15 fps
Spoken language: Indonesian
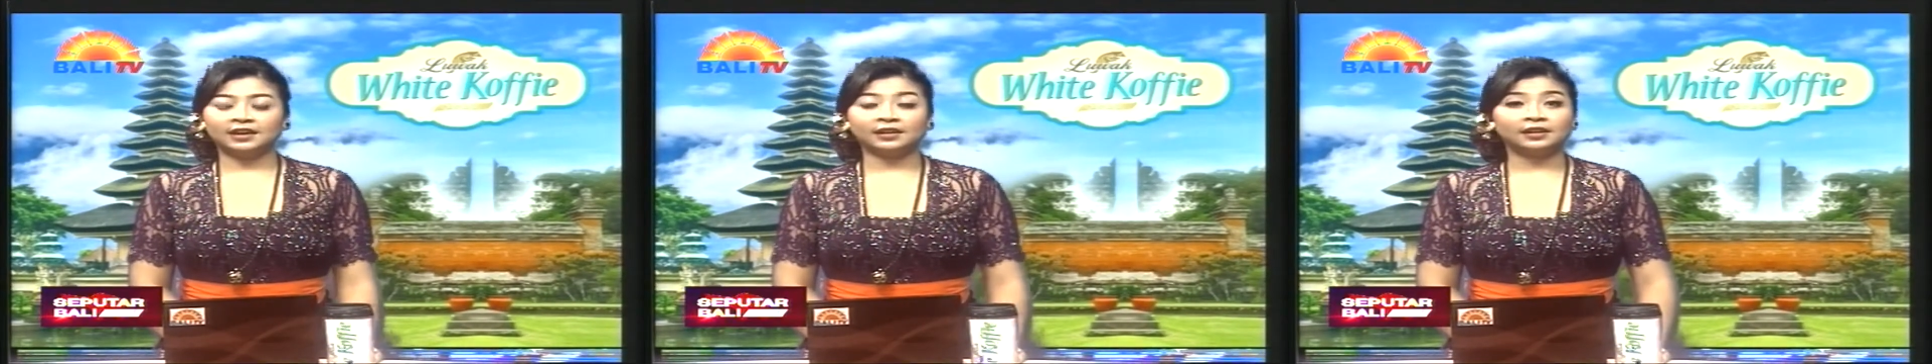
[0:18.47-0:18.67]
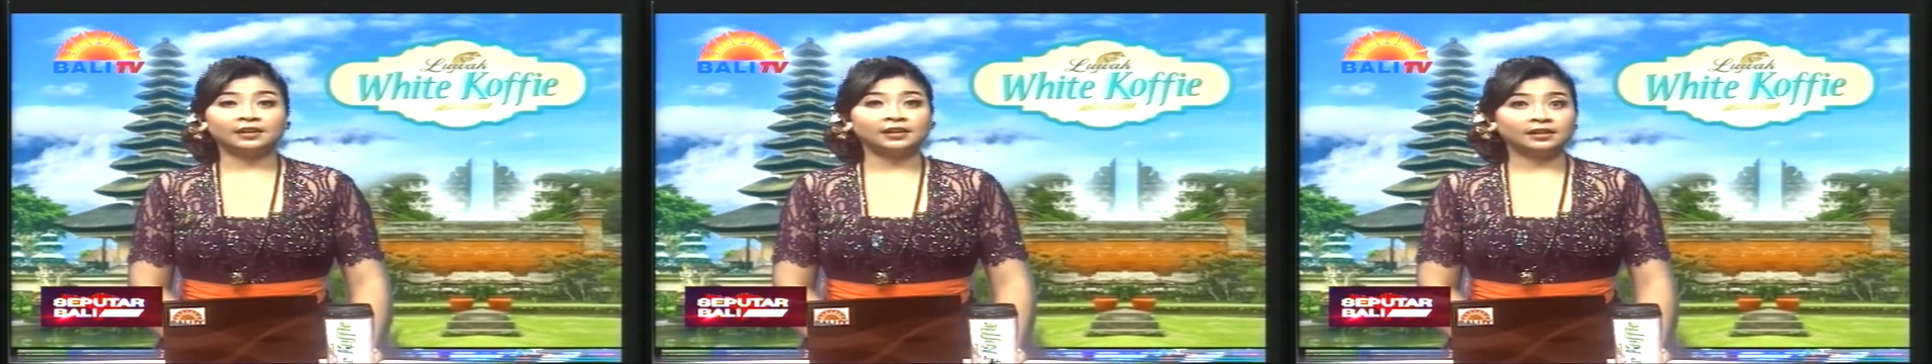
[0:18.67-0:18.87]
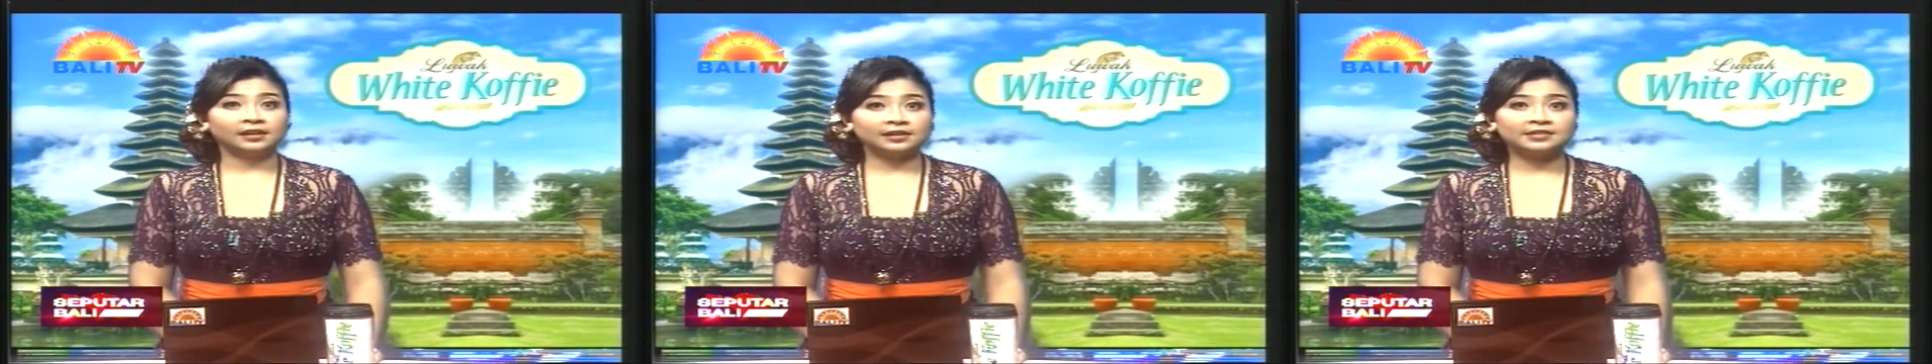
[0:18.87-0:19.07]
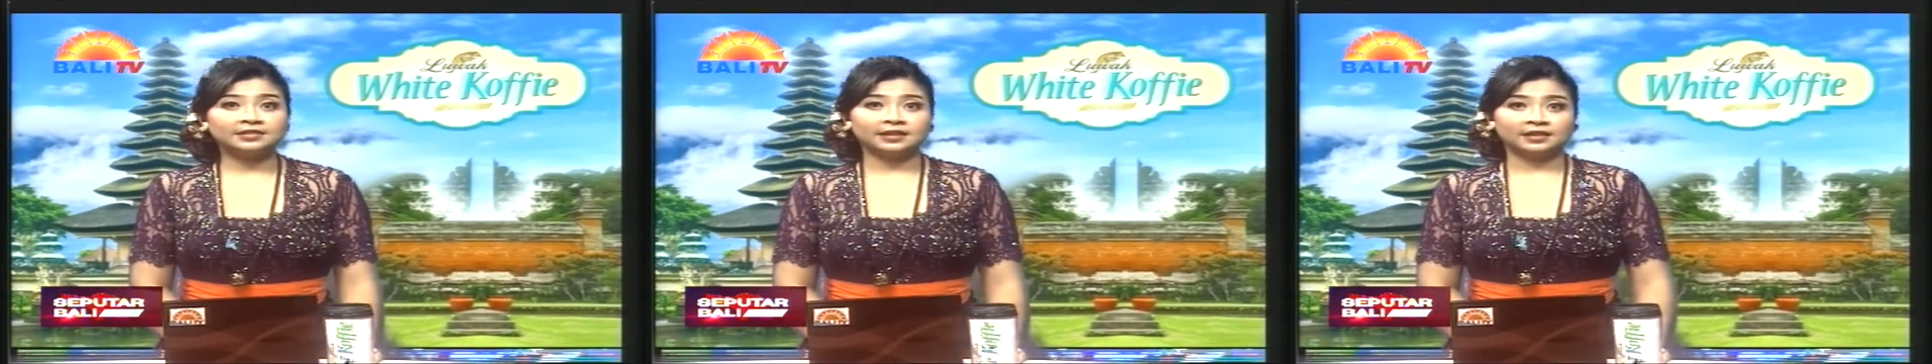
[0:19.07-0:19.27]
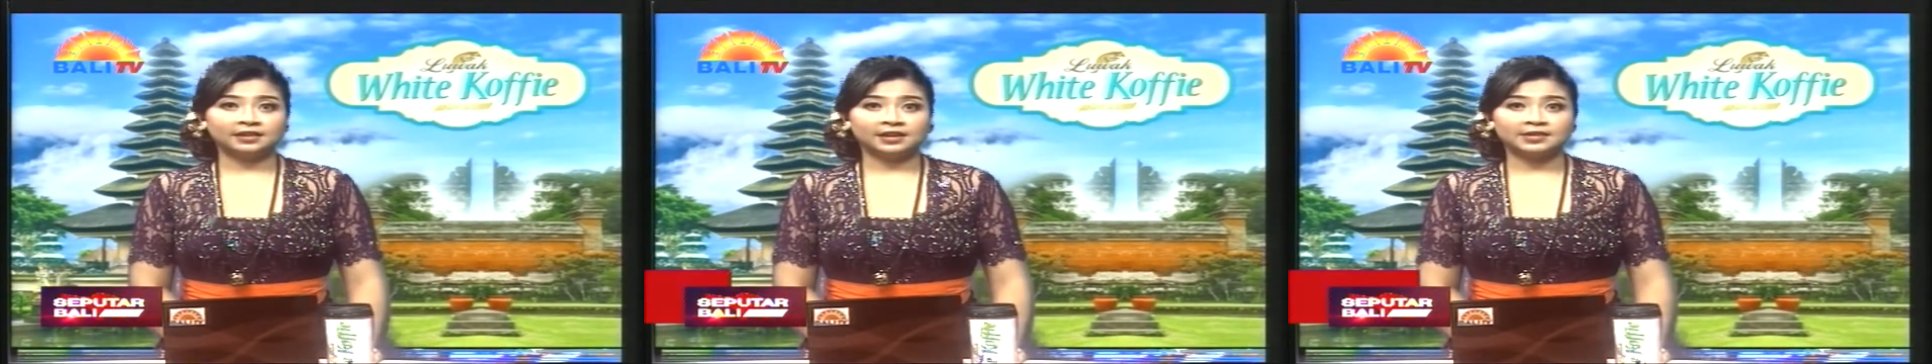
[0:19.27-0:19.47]
dirilis
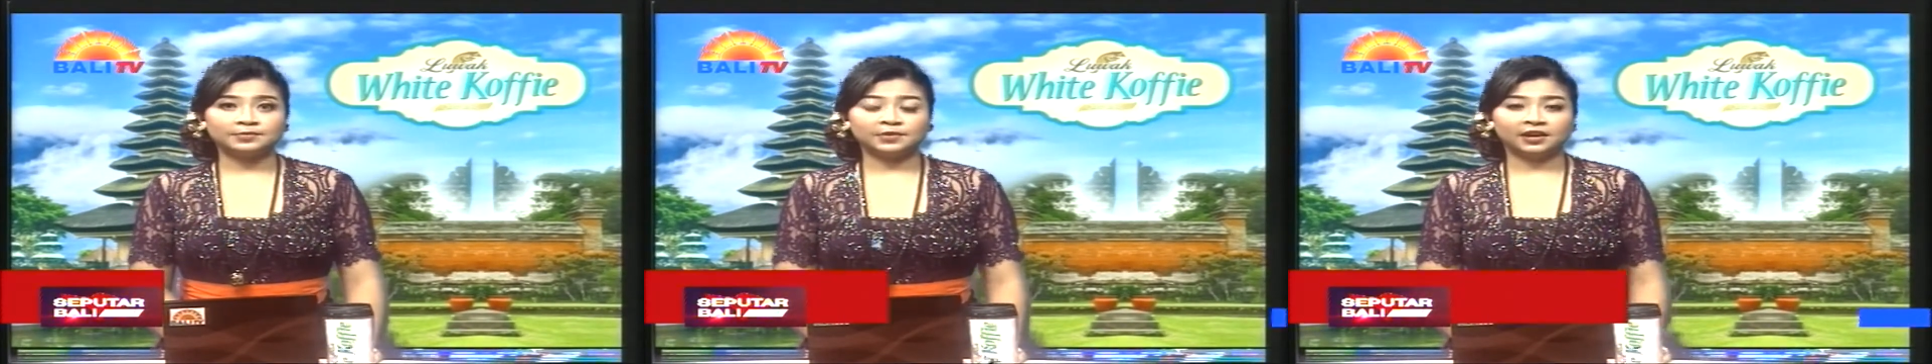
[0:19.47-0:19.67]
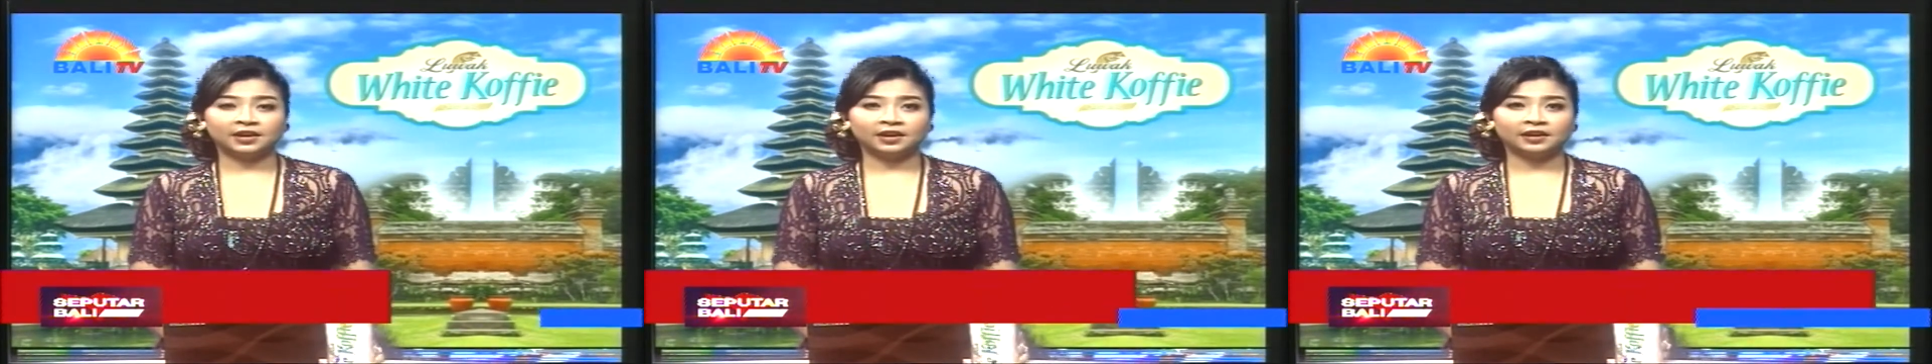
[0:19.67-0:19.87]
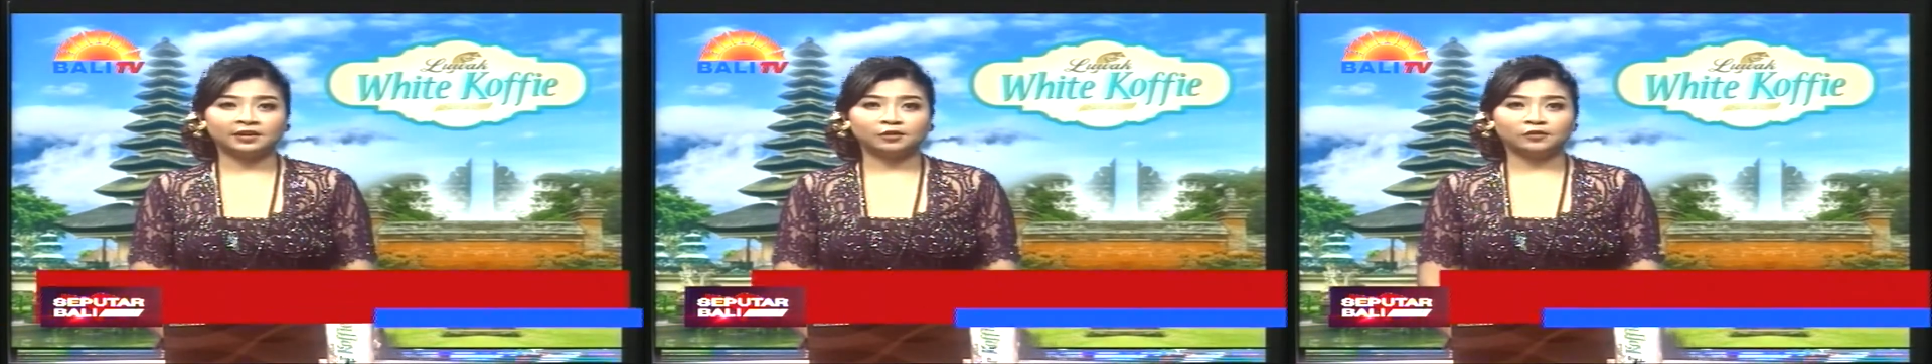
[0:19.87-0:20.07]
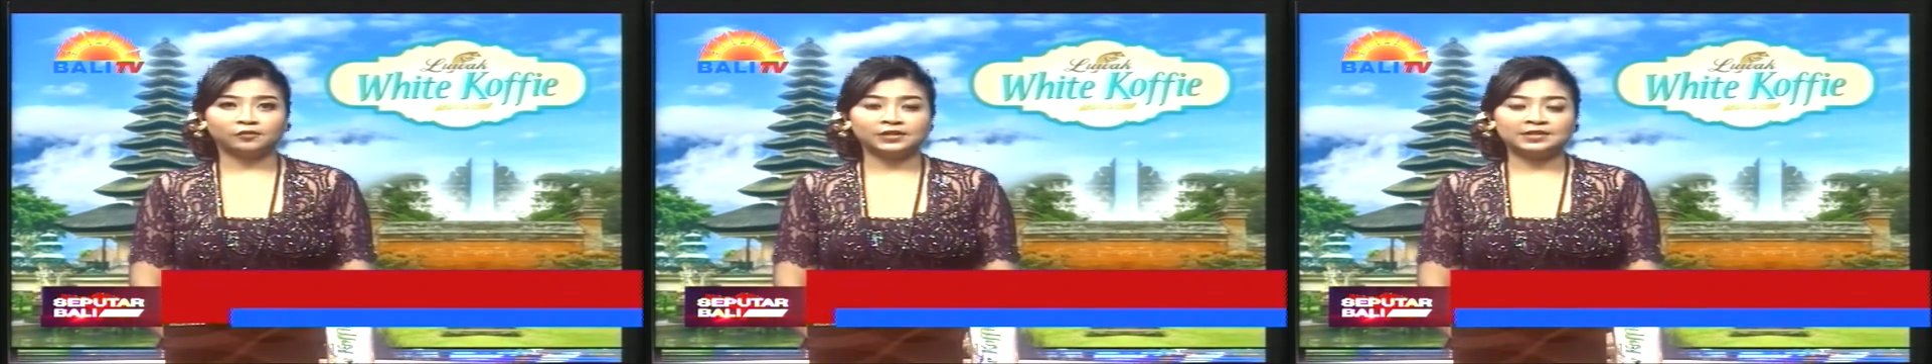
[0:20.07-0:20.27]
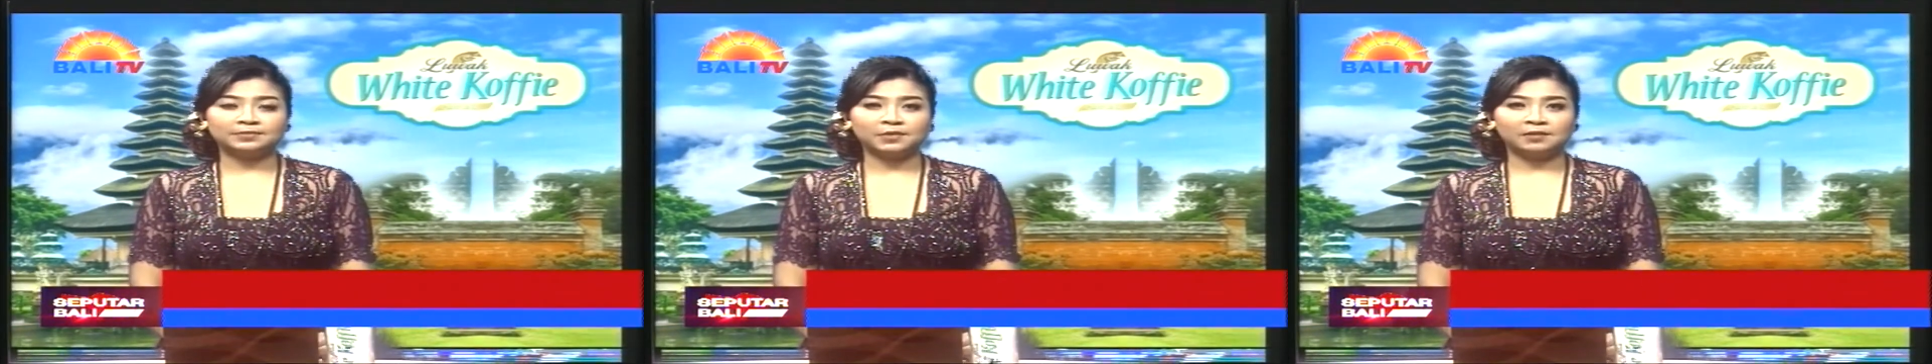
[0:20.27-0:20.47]
Satgas Penanganan
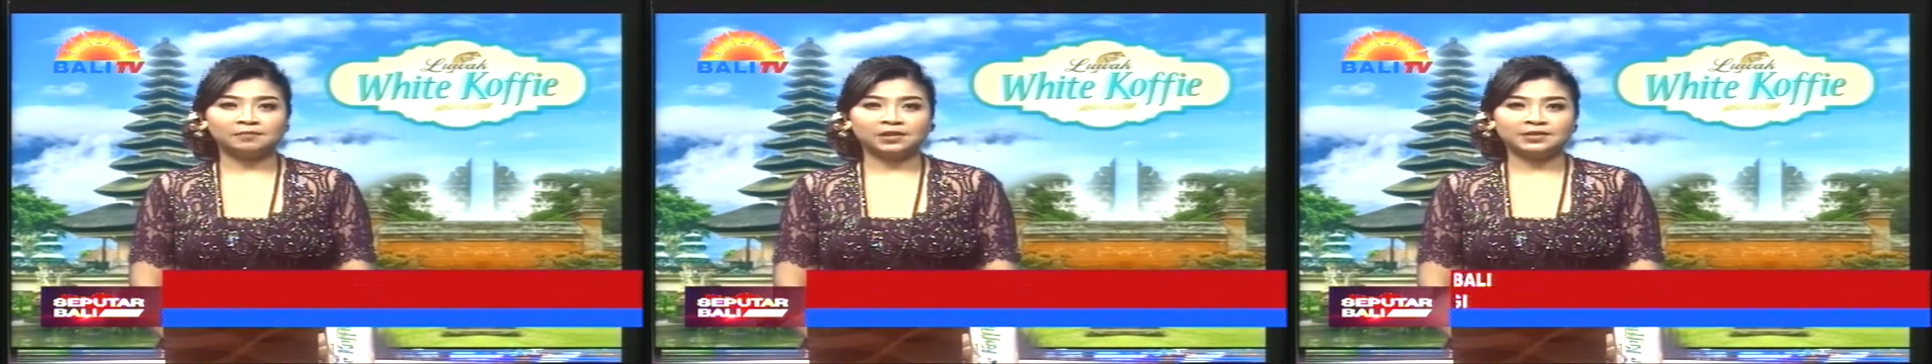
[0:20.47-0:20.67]
COVID-19